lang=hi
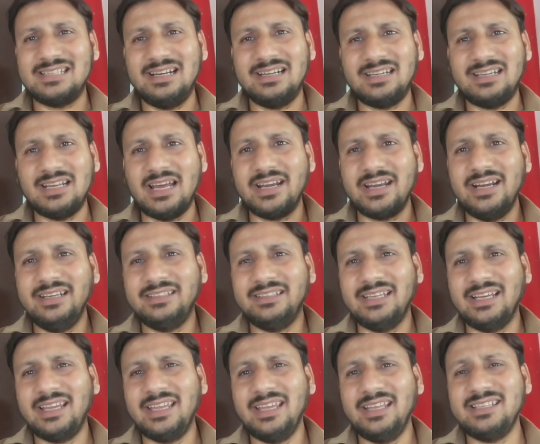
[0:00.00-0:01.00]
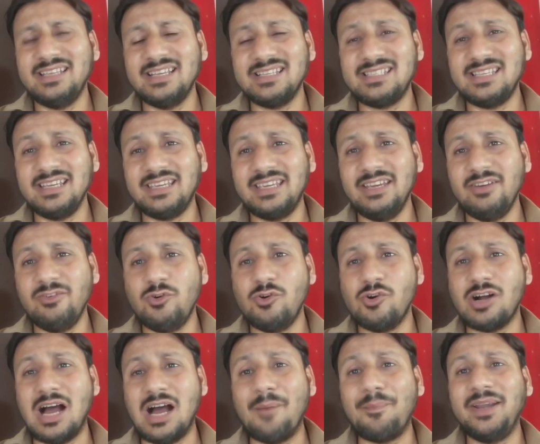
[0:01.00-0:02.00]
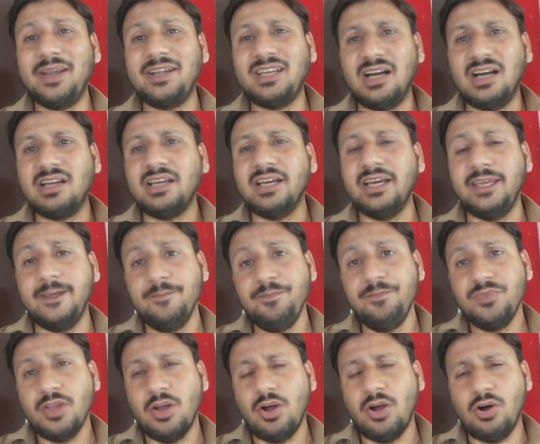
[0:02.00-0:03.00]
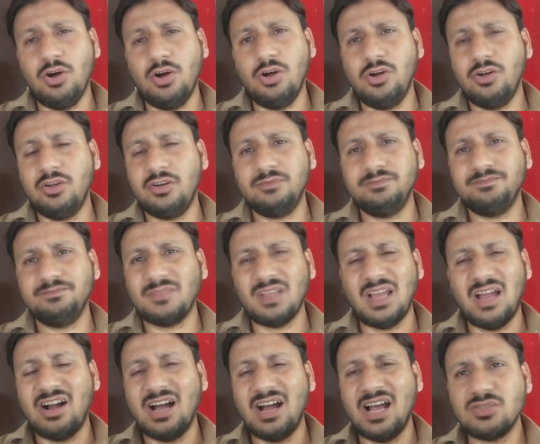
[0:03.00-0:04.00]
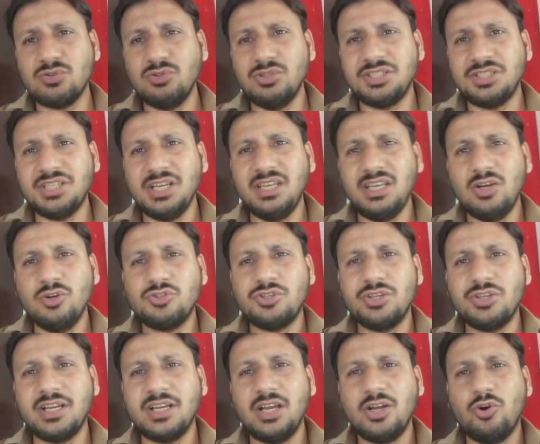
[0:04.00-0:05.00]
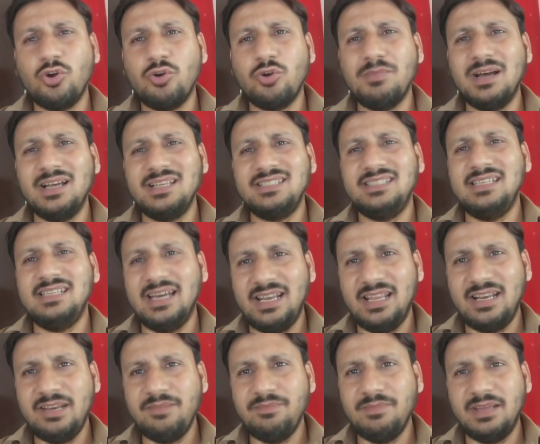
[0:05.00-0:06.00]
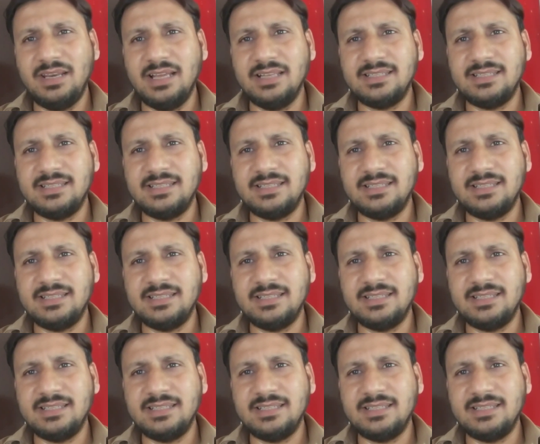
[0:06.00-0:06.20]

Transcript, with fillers: का टारगेट देके जैसे कि वो कांपे टांग गई और आगाज़ कुछ अच्छा ना हो सका गुरबाज ग्यारह रन बना